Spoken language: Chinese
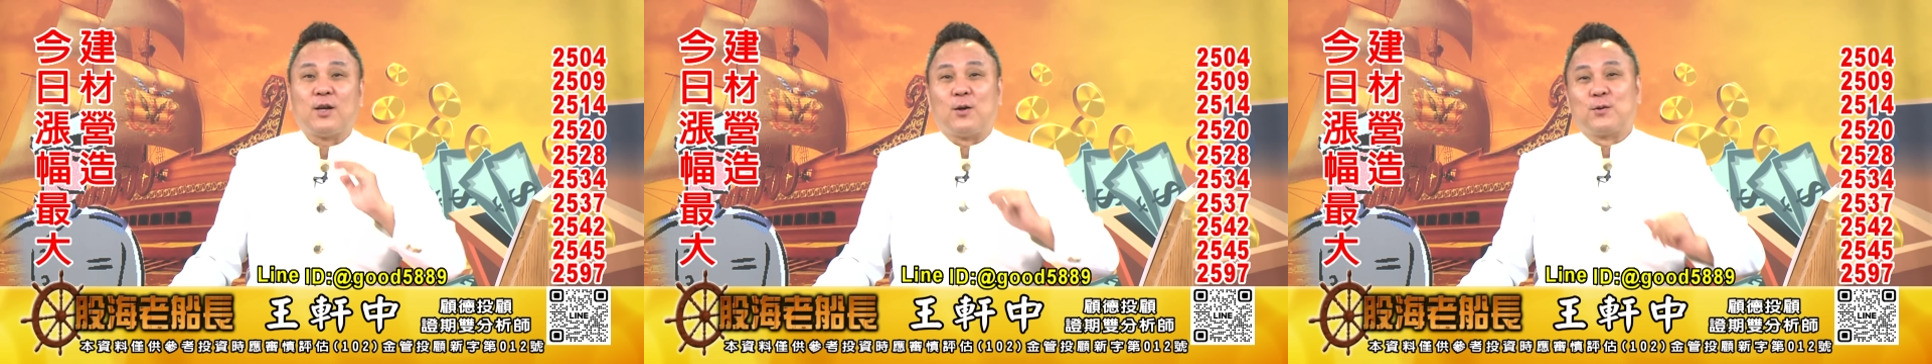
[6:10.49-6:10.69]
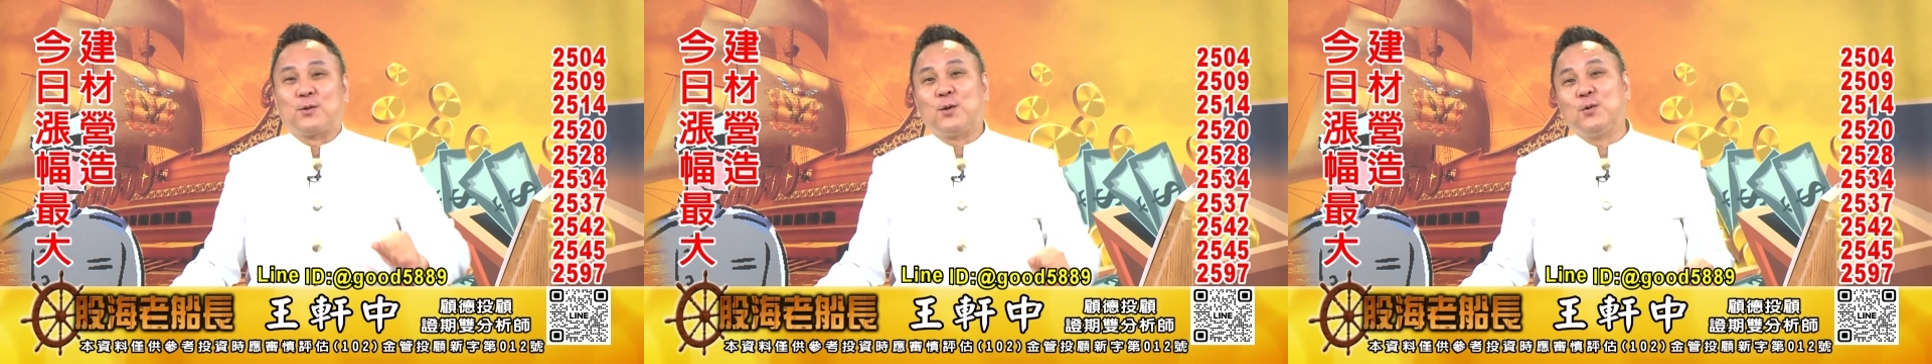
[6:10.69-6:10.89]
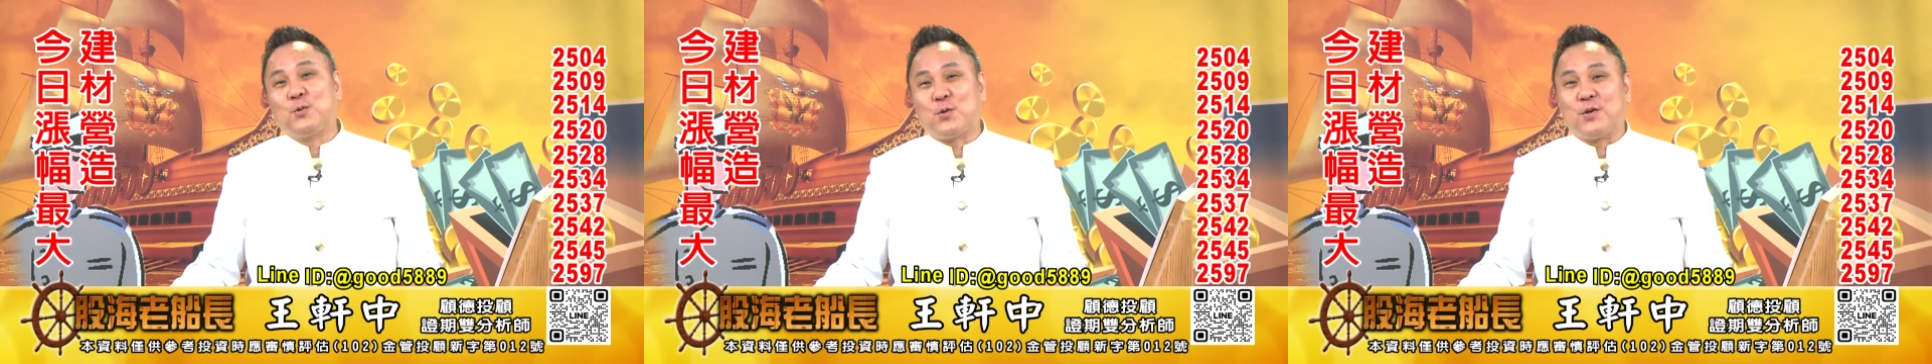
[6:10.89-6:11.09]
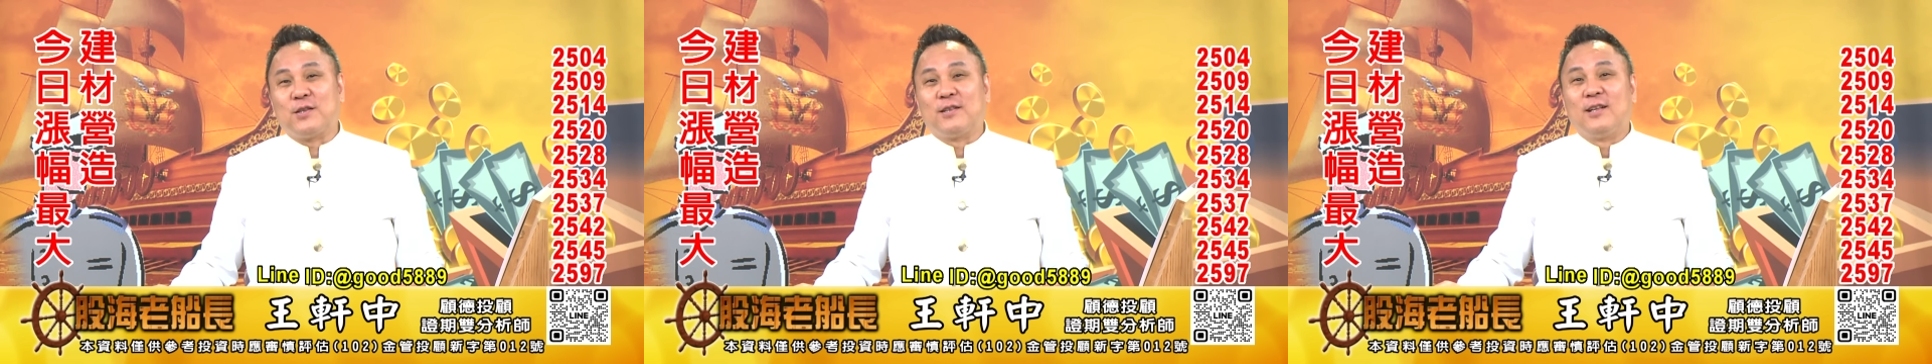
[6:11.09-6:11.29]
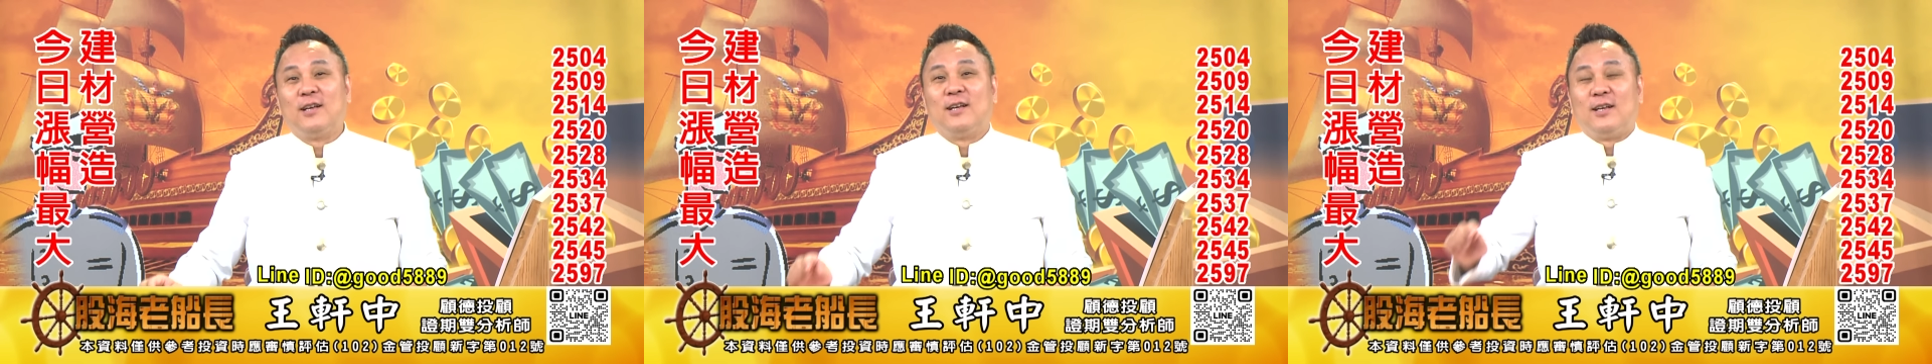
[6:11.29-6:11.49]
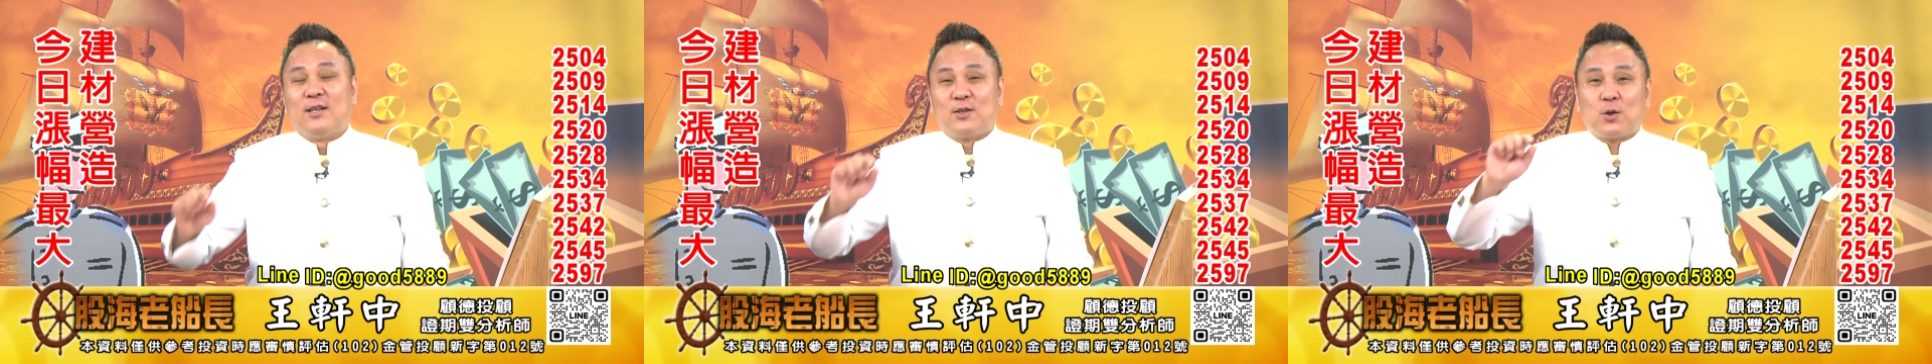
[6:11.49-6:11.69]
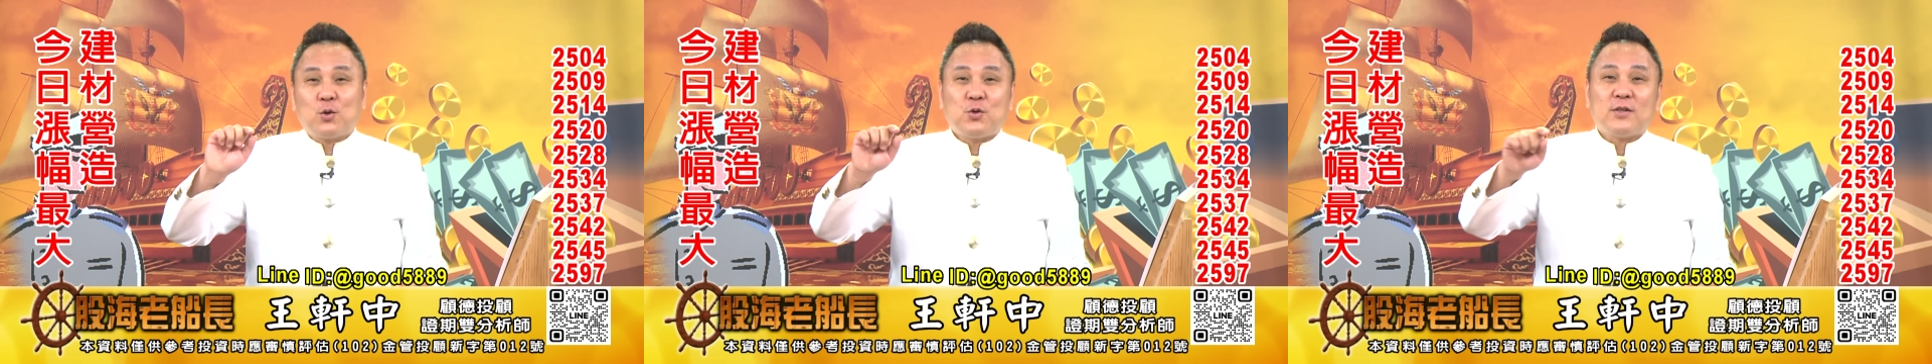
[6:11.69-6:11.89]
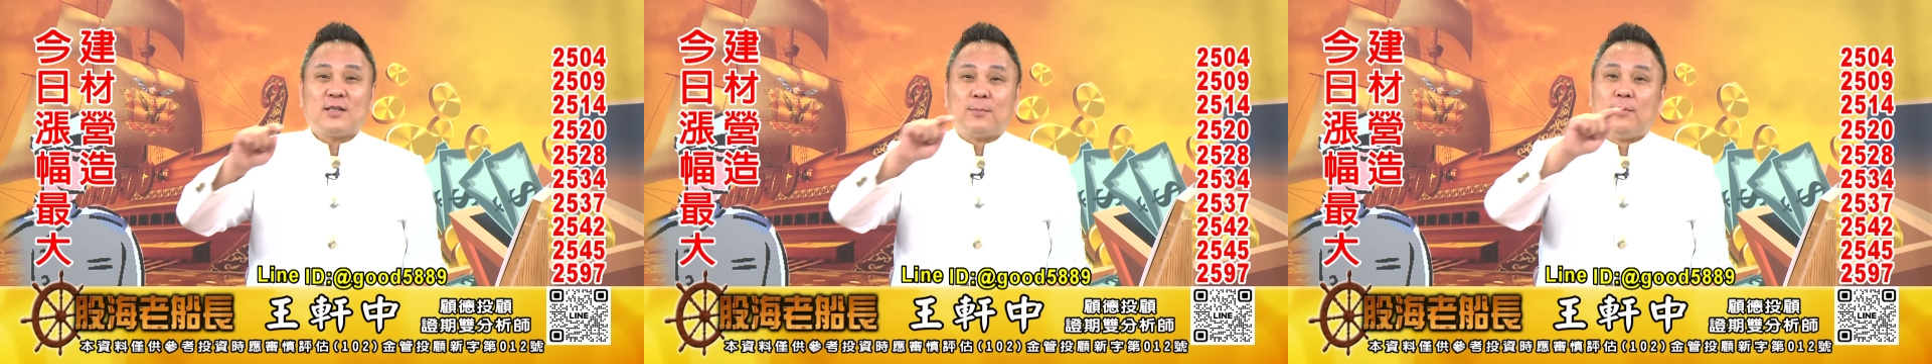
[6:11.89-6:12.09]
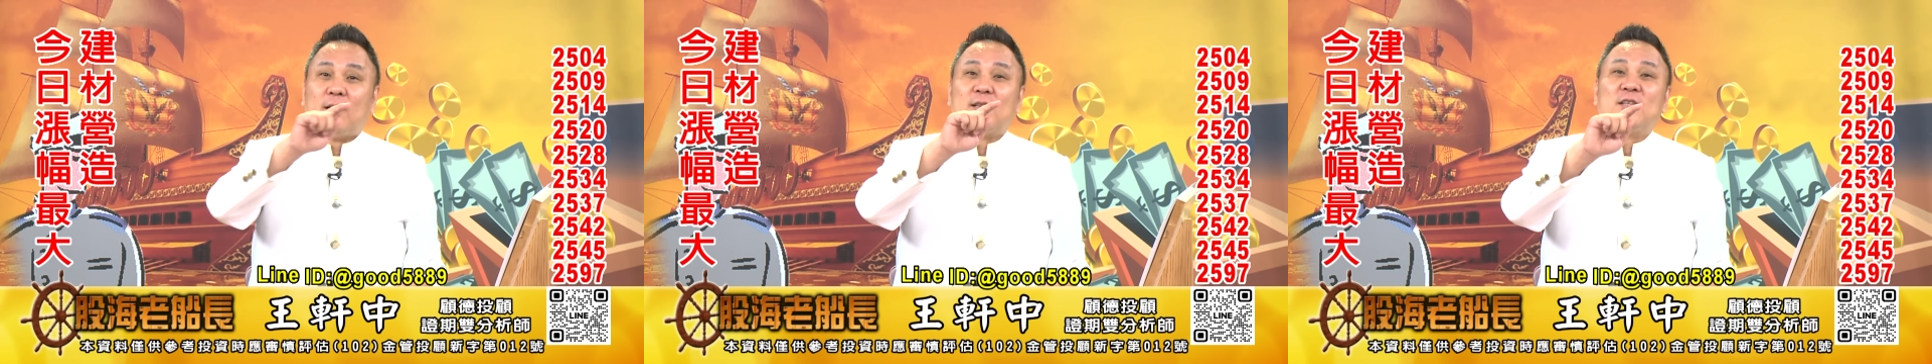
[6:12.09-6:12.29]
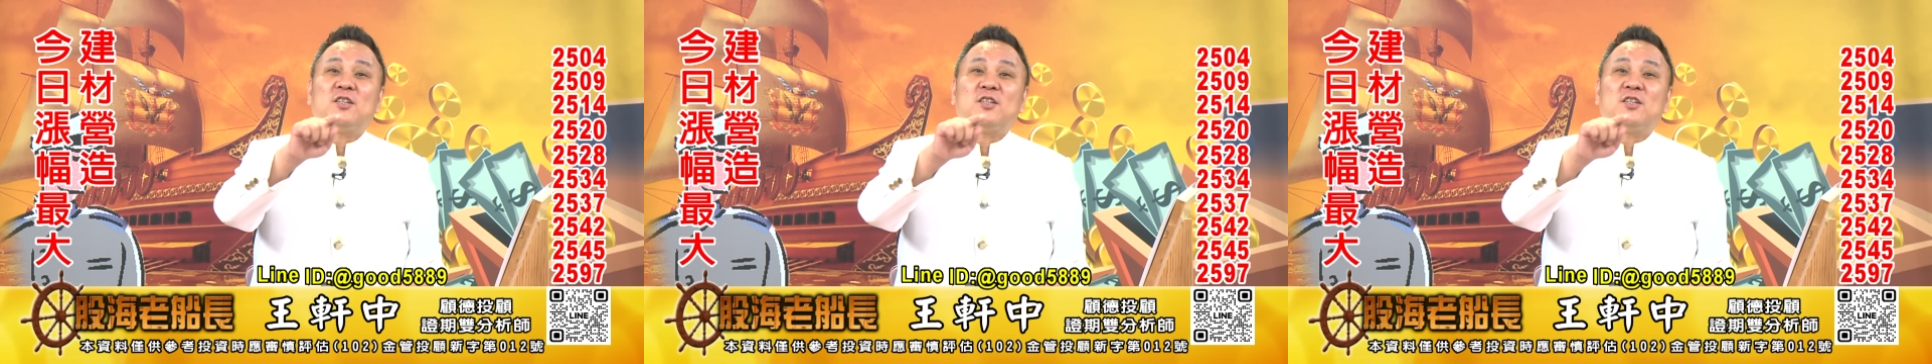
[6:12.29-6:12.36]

角搜寻，搜寻什么？